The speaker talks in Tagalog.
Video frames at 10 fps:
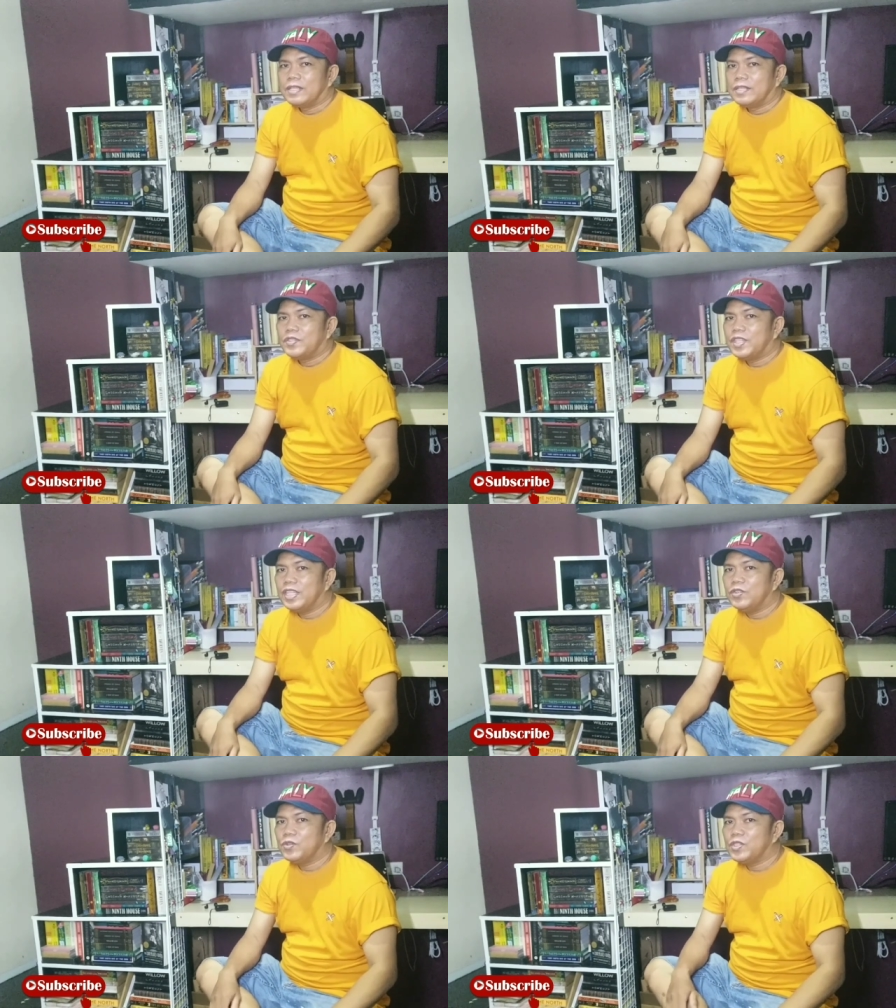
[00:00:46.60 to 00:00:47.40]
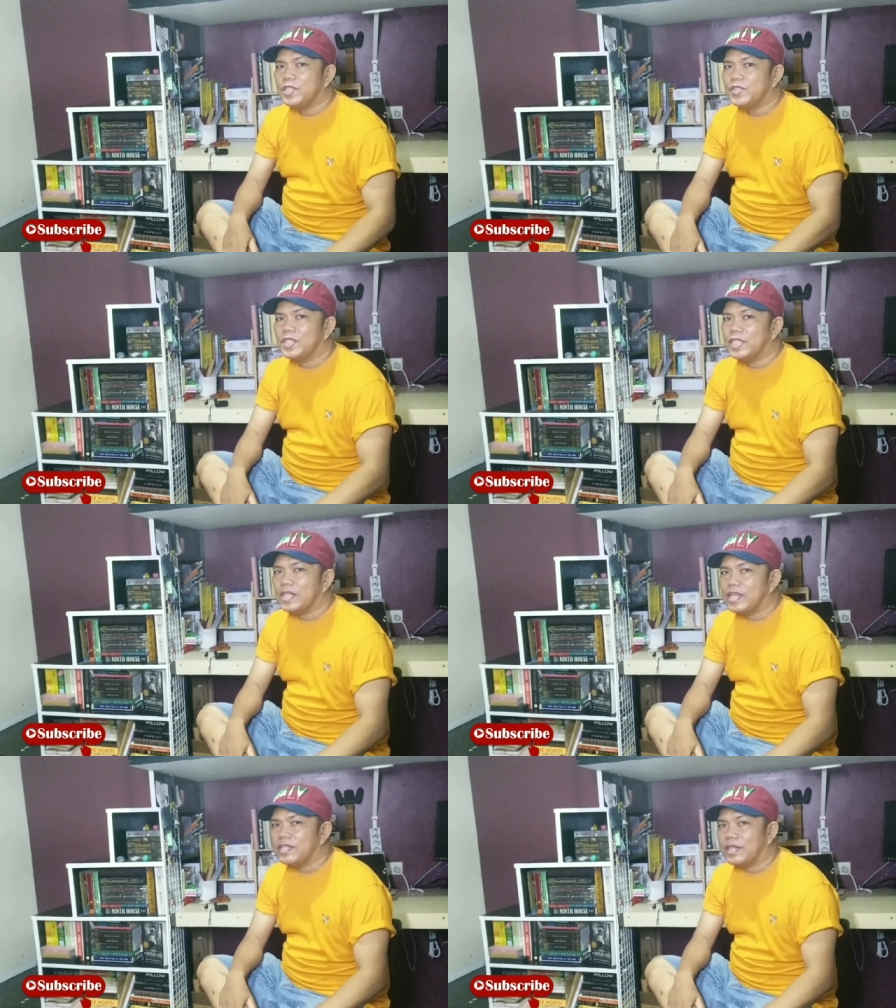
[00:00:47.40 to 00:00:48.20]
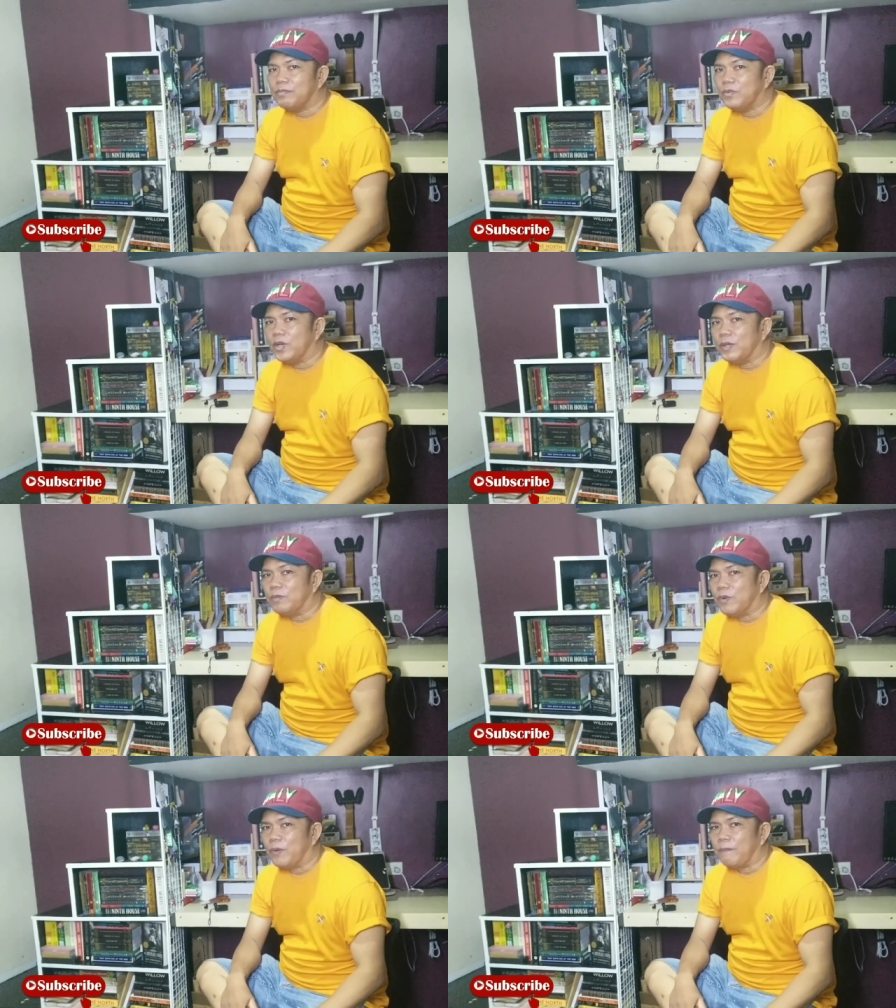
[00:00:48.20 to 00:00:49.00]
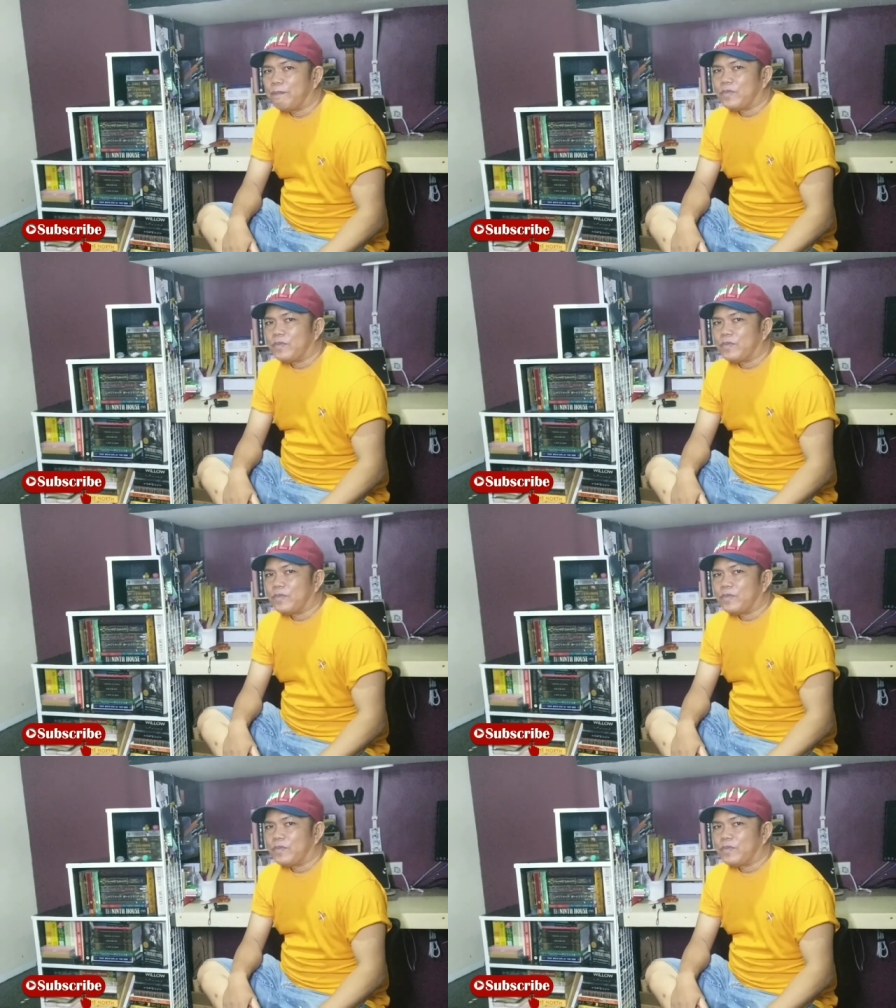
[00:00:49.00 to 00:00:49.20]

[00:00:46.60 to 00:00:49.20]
Sino si Gina sa buhay mo?